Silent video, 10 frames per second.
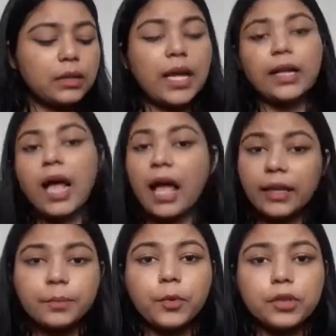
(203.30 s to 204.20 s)
আর
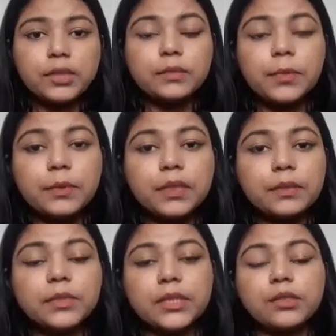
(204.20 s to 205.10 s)
আগের পন্ডসের বিবি
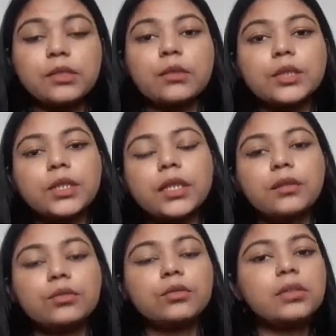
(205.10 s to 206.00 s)
ক্রিম যেটা ছিল সেটা
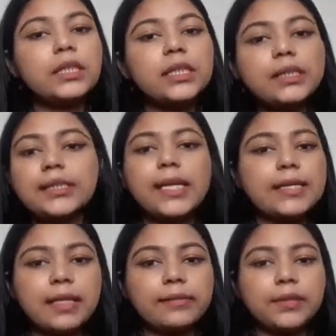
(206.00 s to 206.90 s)
কিন্তু তিনটে
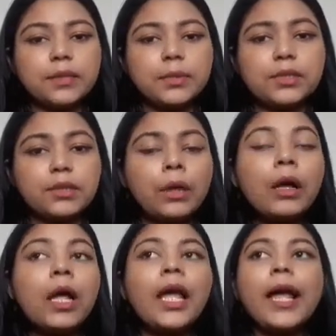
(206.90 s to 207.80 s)
সাইজে অ্যাভেলেবেল ছিল
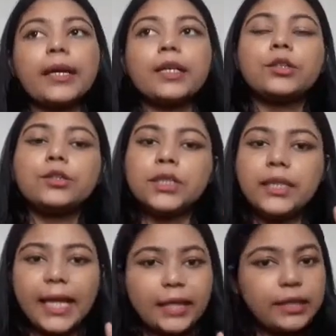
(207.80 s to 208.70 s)
একটা হচ্ছে
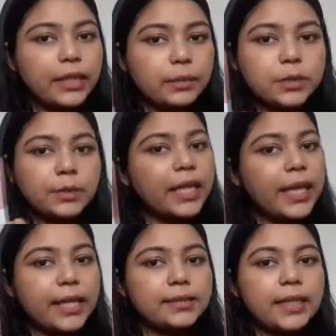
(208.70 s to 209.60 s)
নাইন গ্রামস মানে
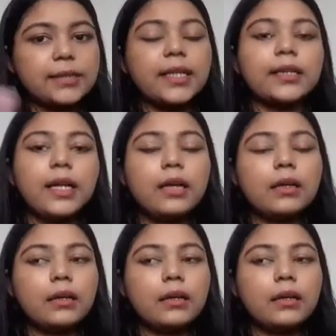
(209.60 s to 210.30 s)
এই সাইজটা একটা